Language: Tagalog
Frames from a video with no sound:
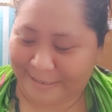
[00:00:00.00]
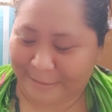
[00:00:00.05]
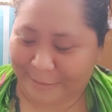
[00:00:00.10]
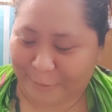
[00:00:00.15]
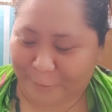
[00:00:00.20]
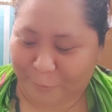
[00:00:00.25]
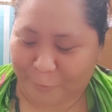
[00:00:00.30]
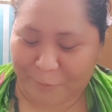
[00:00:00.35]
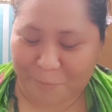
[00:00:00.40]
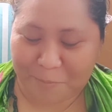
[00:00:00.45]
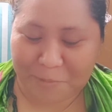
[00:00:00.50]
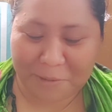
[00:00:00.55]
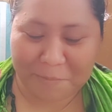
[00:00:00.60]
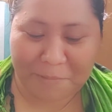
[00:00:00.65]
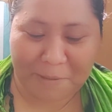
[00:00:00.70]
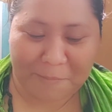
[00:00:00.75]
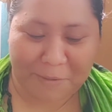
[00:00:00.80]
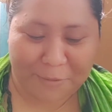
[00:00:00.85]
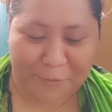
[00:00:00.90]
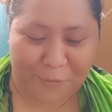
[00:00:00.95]
So,
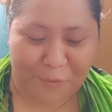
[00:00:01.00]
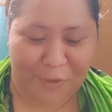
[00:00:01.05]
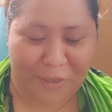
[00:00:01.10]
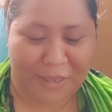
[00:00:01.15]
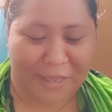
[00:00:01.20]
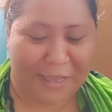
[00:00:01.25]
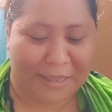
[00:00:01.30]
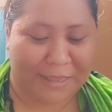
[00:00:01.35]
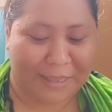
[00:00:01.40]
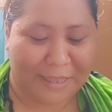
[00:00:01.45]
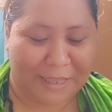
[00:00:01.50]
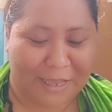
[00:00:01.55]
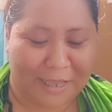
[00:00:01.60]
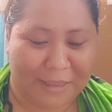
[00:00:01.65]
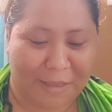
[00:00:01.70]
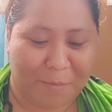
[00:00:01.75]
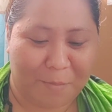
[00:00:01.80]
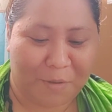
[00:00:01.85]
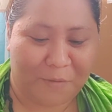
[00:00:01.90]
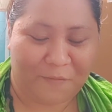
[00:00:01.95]
ipagpapatuloy na natin
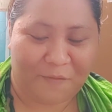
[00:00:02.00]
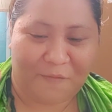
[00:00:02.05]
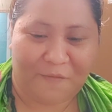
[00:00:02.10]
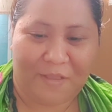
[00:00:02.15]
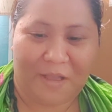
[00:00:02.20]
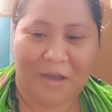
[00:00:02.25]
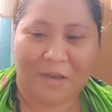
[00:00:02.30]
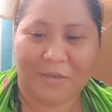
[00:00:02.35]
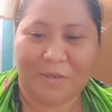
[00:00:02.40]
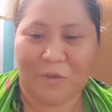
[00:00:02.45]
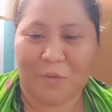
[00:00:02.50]
ating pag-vlog.